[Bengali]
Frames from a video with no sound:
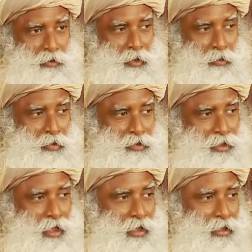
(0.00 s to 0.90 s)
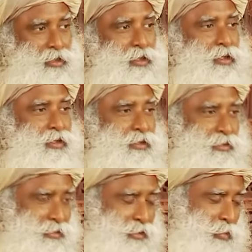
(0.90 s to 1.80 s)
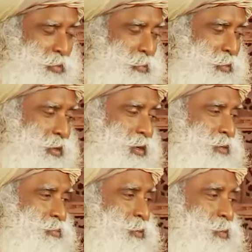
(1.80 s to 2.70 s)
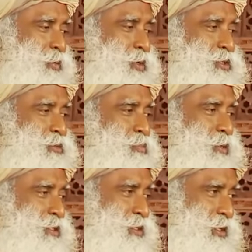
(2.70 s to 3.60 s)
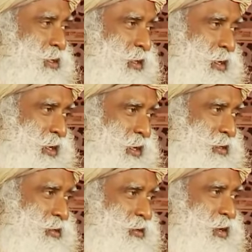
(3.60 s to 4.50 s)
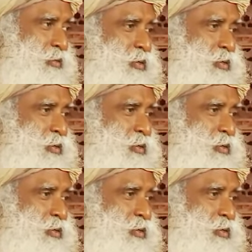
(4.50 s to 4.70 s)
ব্যক্তিত্বেই আটকে পড়েছেন কিছু লোক হন সরলমতি মানুষদের কেবল একটাই ব্যক্তিত্ব